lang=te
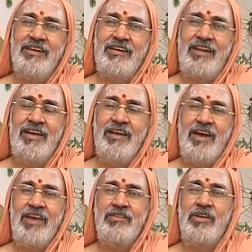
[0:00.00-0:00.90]
ఇట్లా
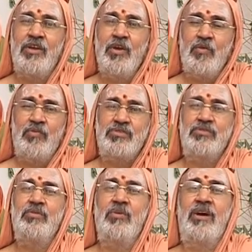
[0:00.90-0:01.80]
అయితే
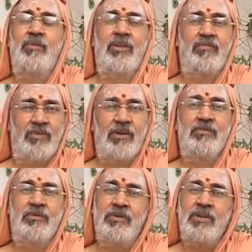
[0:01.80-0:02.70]
వస్తువులుగా మనం
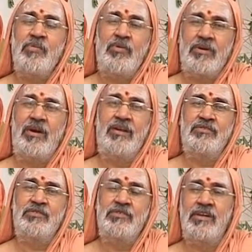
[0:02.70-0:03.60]
వాడుతూ ఉంటే ఇప్పుడు కారు
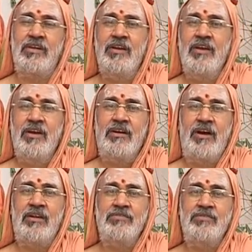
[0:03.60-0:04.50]
చూడండి
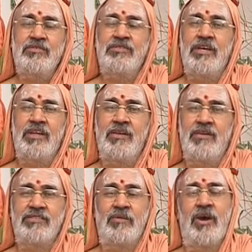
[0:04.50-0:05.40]
కారును చూస్తే నేను
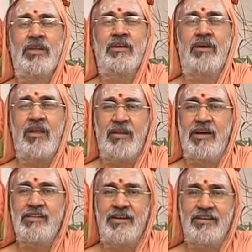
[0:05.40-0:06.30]
యజమాని కారు
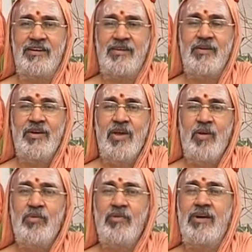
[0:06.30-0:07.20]
నాది అంటాడు
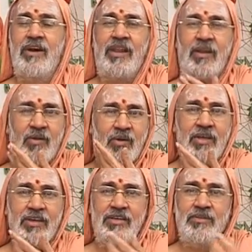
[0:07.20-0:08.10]
పూర్వకాలంలో
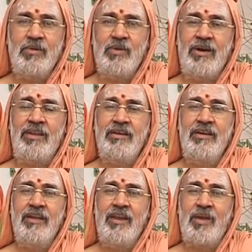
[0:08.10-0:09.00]
ఎద్దులు కానీ
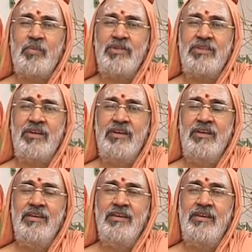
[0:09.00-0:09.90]
లేకపోతే
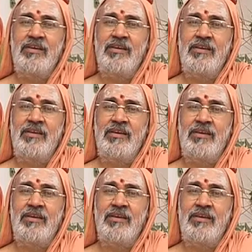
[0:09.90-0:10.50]
ఈ ఈ